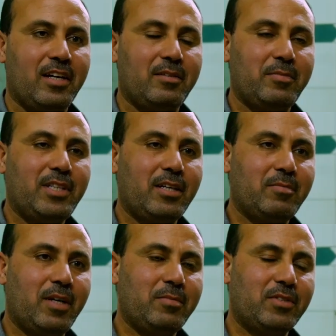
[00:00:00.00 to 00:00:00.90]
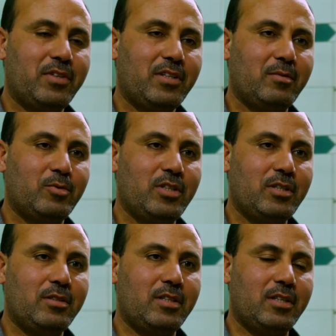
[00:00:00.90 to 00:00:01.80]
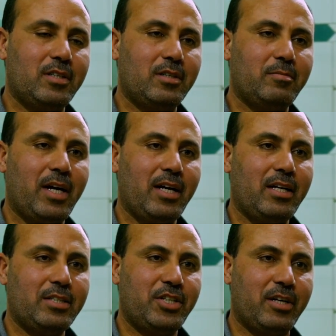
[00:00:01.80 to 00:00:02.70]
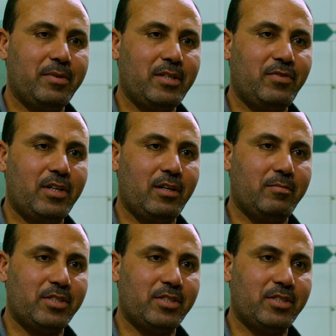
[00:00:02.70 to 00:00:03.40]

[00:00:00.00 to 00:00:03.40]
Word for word: آه، مدحت محمد فضل مدير آه، محلات شعبان فرع